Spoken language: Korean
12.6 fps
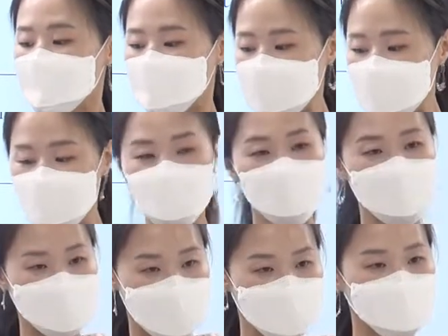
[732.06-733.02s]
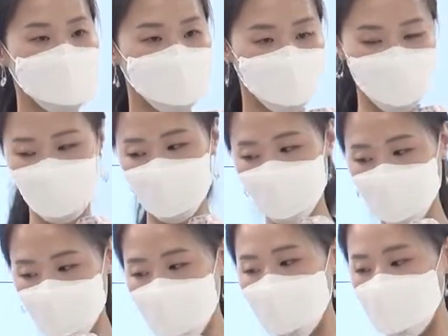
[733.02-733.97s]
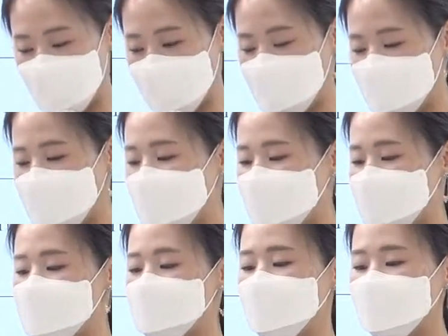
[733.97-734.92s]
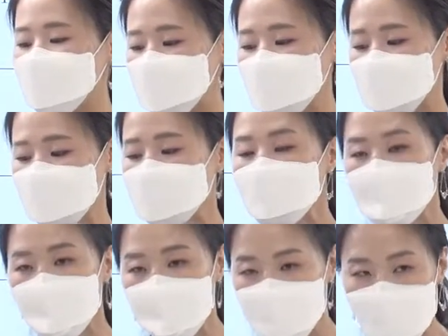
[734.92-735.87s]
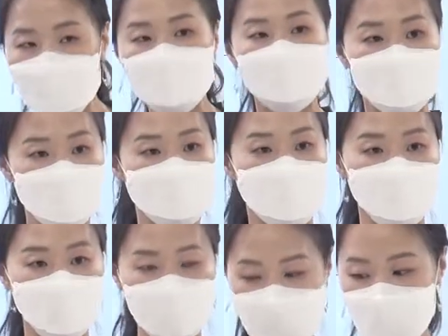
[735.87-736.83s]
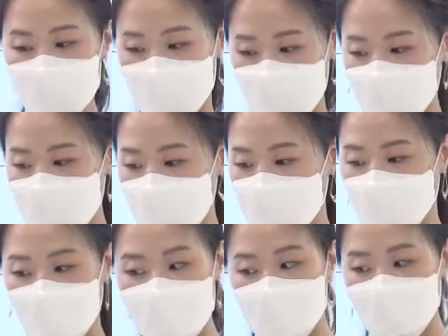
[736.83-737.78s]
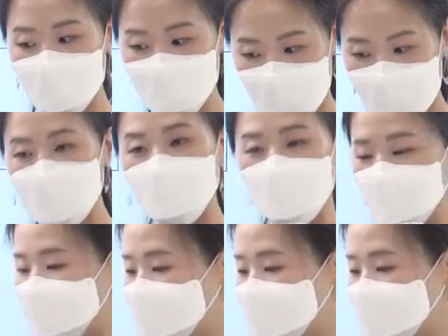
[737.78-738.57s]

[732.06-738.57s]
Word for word: 미적 감각도 포함할 수 있습니다 그렇지만 여기서는 그냥 맛이란 단어 하나로만 썼어요 왜냐하면 뒤에 내용을